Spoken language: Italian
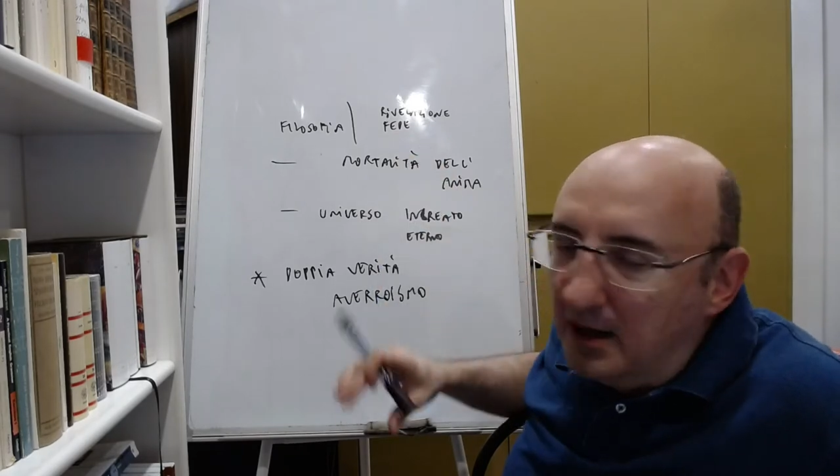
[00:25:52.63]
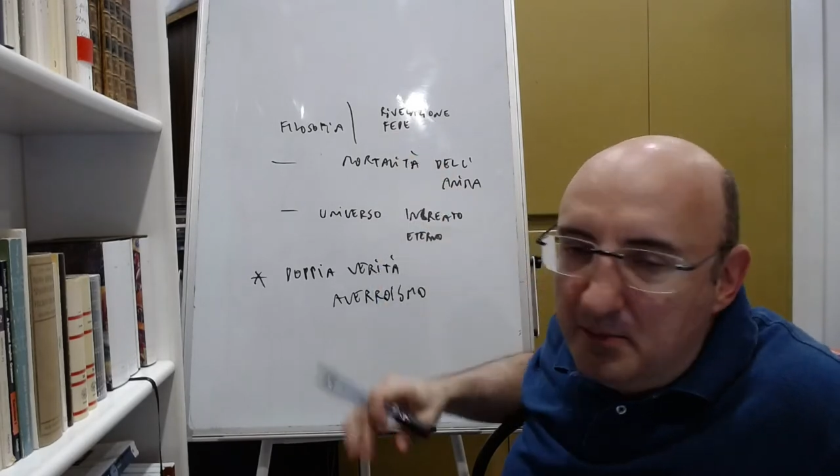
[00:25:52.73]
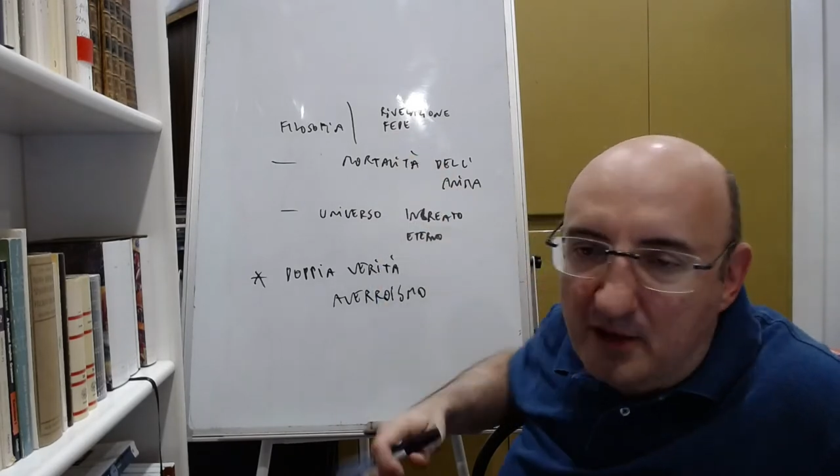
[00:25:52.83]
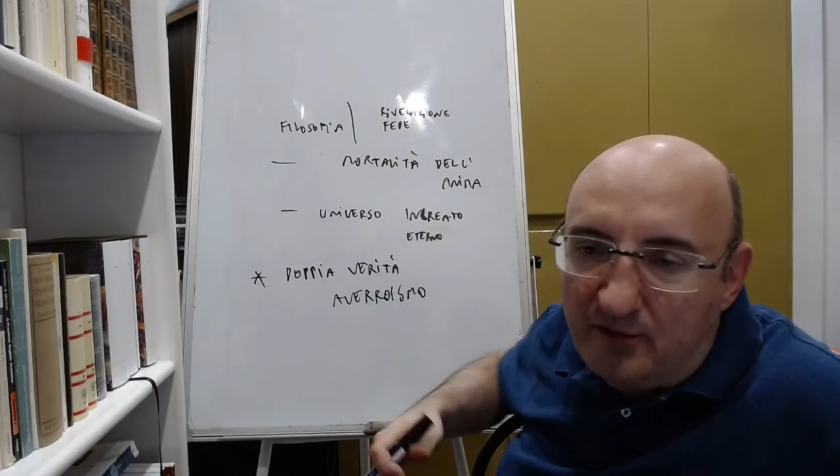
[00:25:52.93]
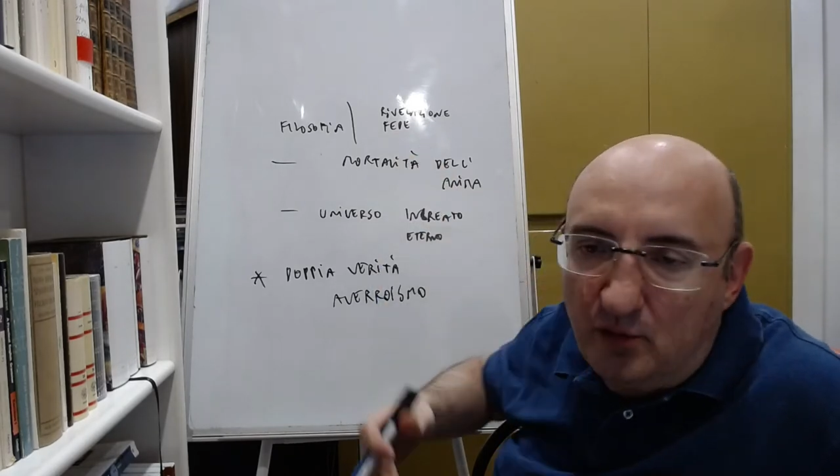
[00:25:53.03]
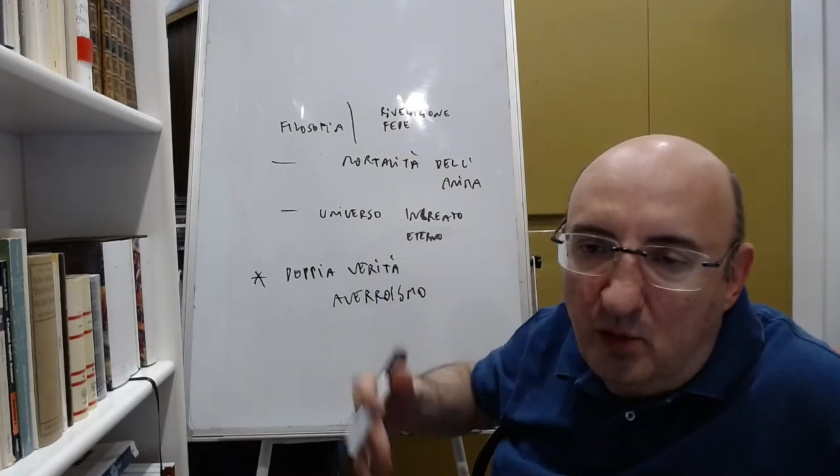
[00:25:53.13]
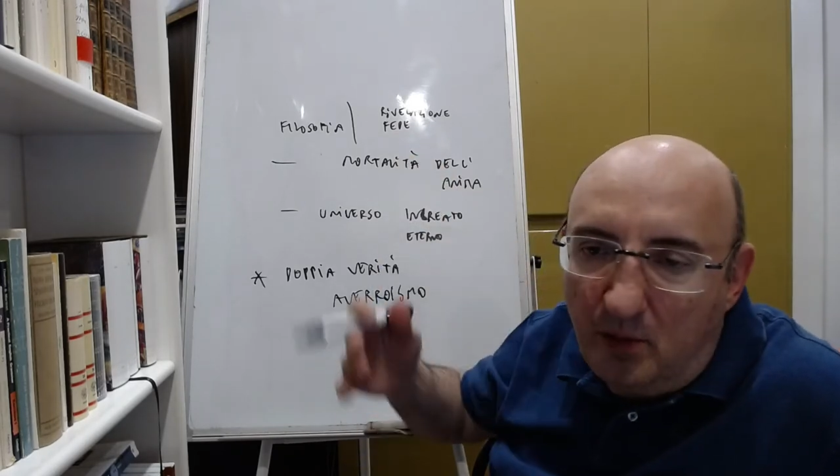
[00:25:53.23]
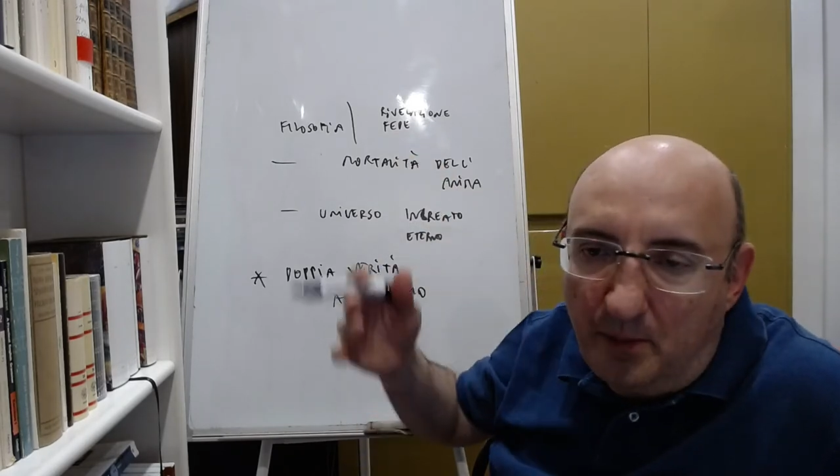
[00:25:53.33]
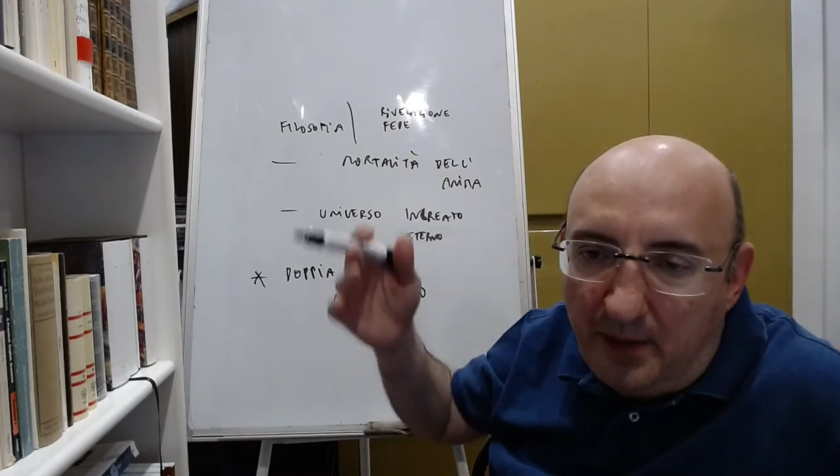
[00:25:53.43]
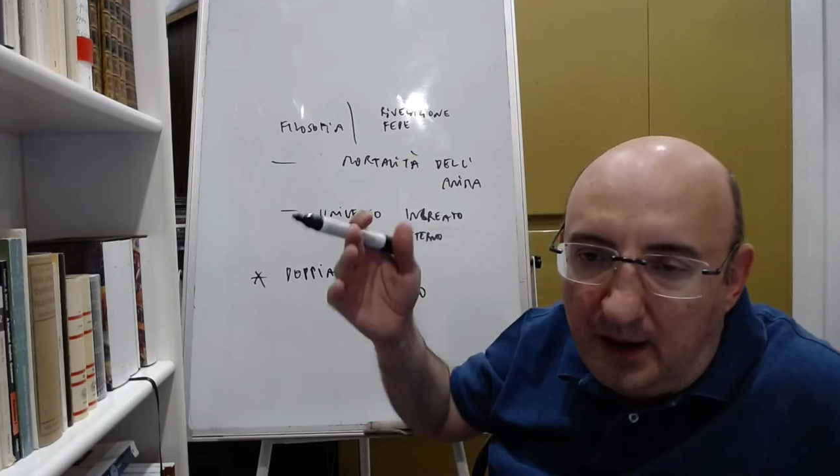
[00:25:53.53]
ma
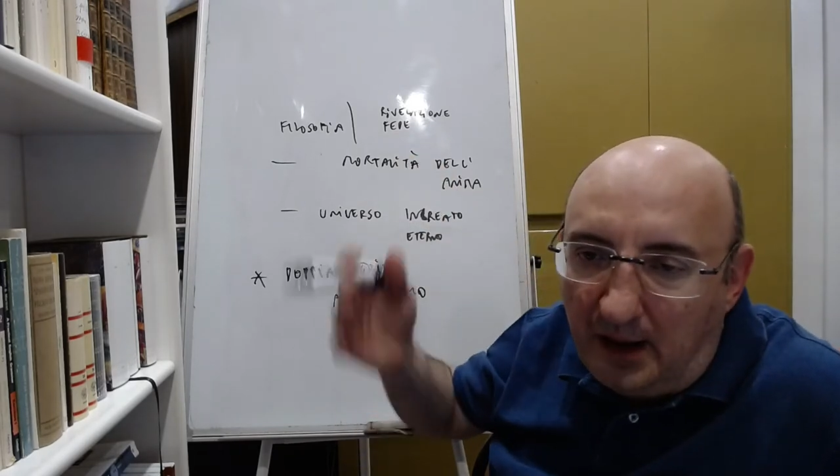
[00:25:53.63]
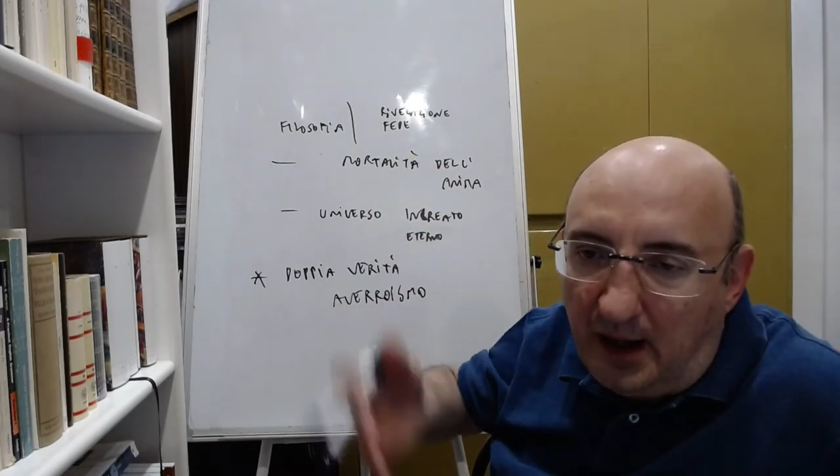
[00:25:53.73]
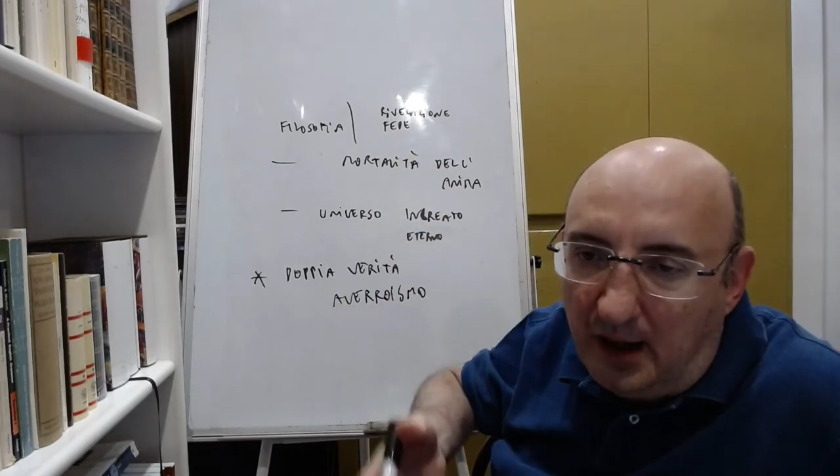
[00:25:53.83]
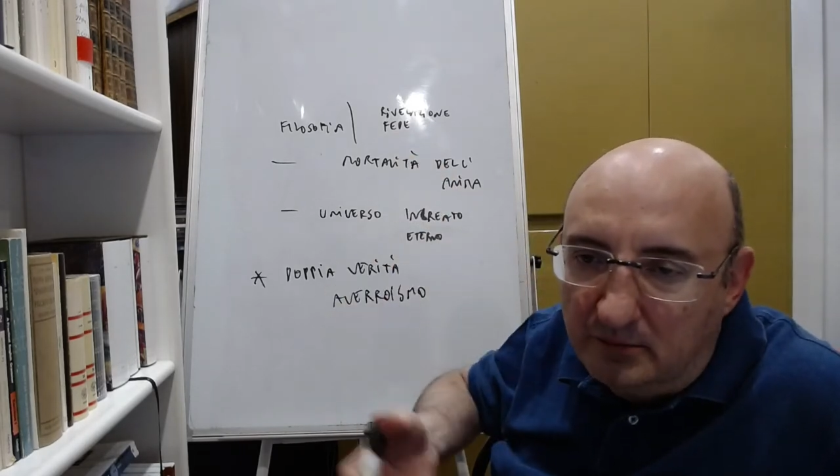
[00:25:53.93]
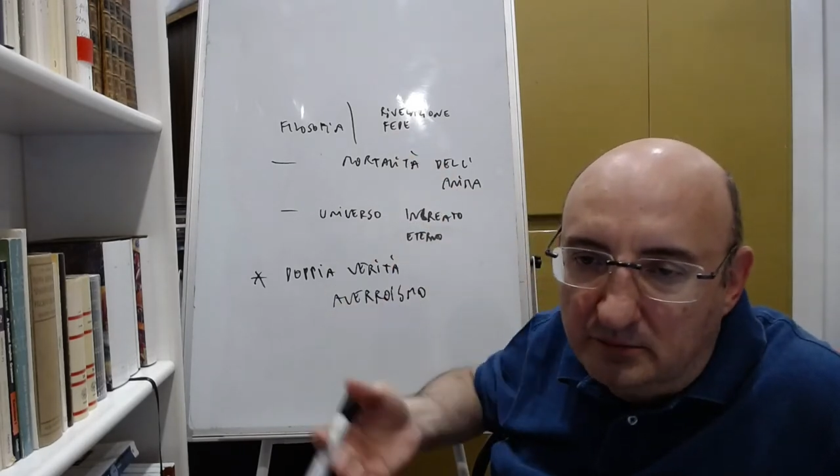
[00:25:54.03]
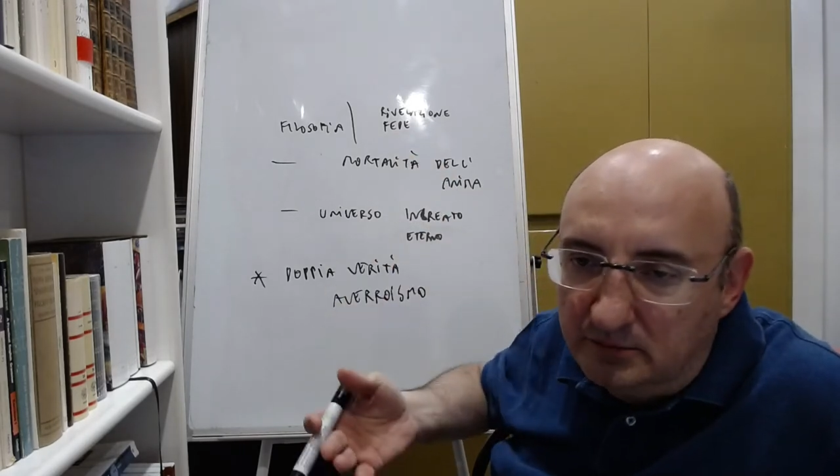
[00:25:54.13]
solo perché mh,